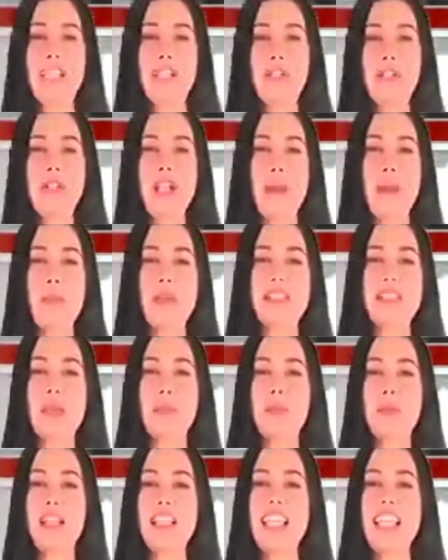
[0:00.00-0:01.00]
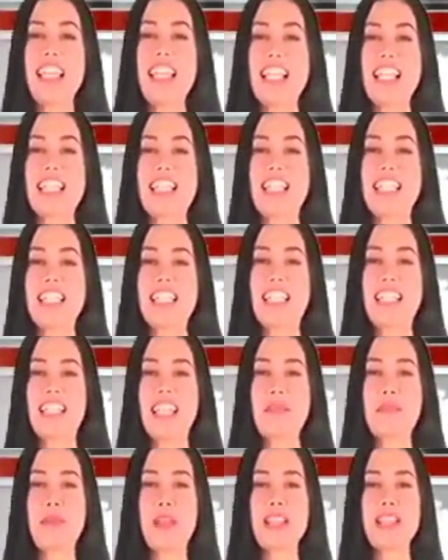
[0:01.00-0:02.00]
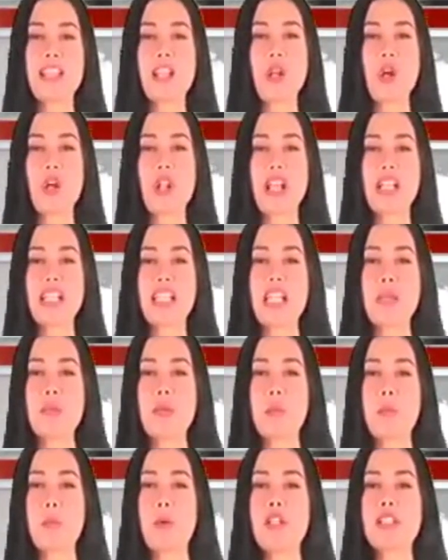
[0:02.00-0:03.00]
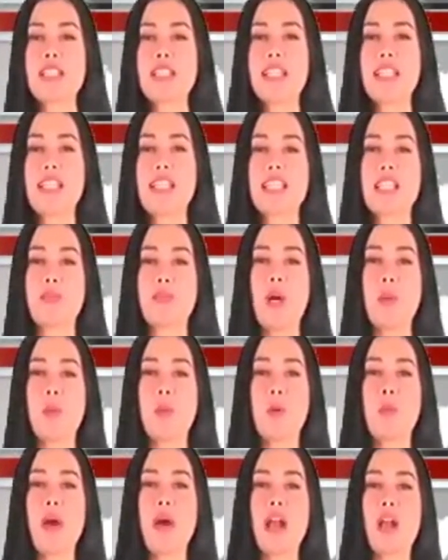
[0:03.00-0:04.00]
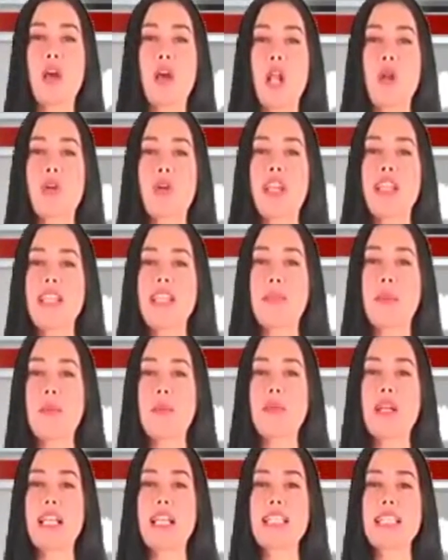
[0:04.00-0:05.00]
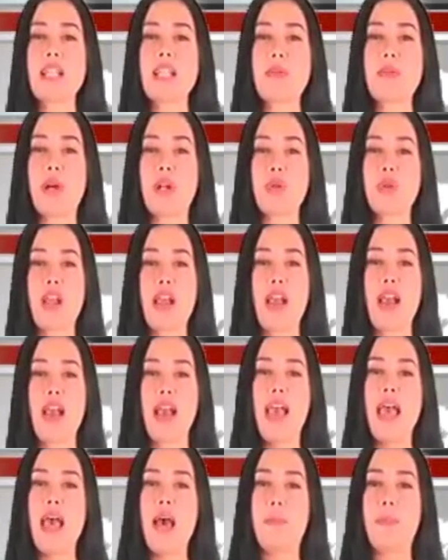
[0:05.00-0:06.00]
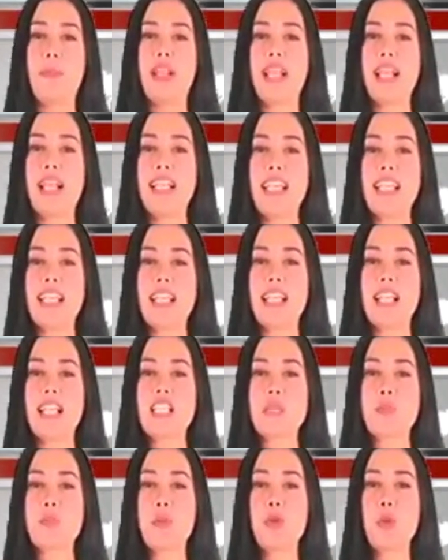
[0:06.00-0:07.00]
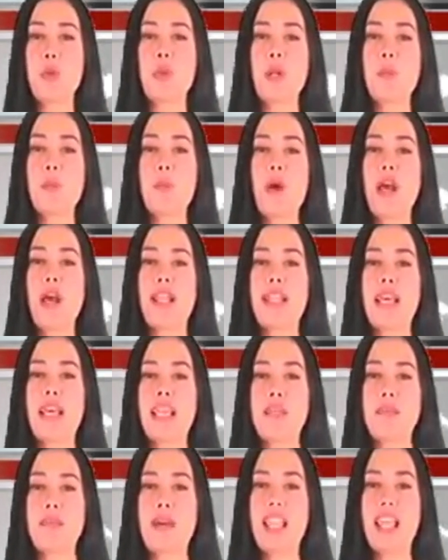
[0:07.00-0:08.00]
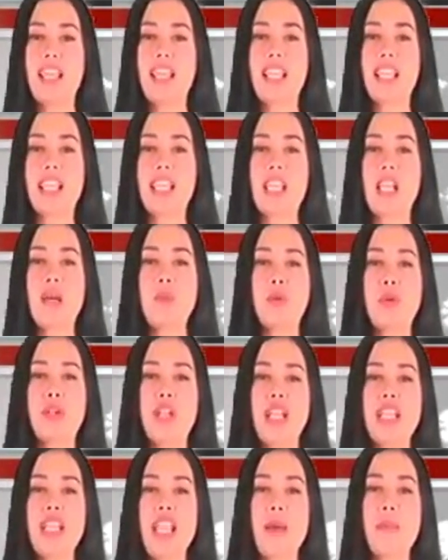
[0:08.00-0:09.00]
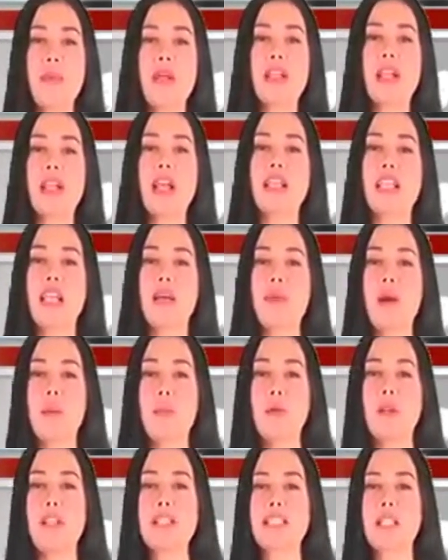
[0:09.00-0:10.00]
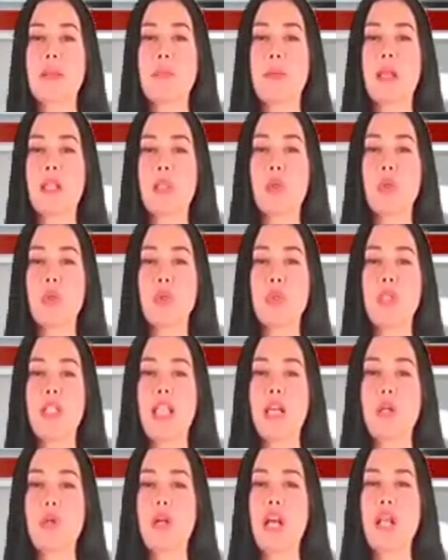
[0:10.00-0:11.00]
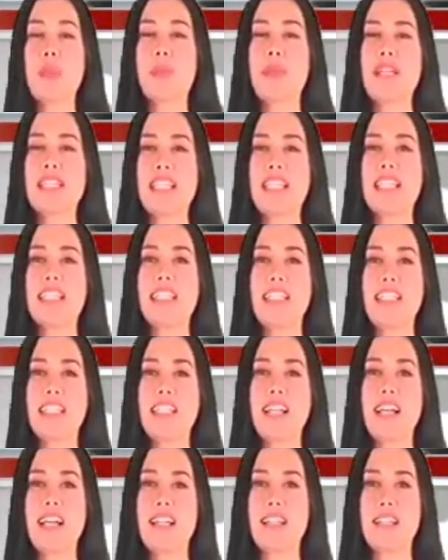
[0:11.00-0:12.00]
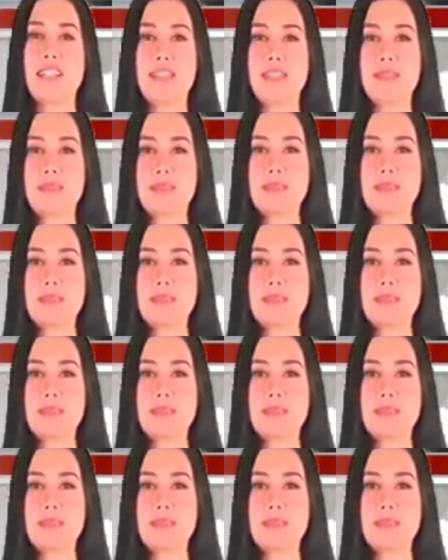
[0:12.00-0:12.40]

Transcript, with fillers: Diduga pesta gedek jenis inek belasan orang digerbek polisi di sebuah rumah karaoke di Pamekasan, Madura. Mereka diantaranya 10 perempuan dan 5 laki-laki kemudian diamankan ke Mapolres tempat untuk dilakukan penyelidikan.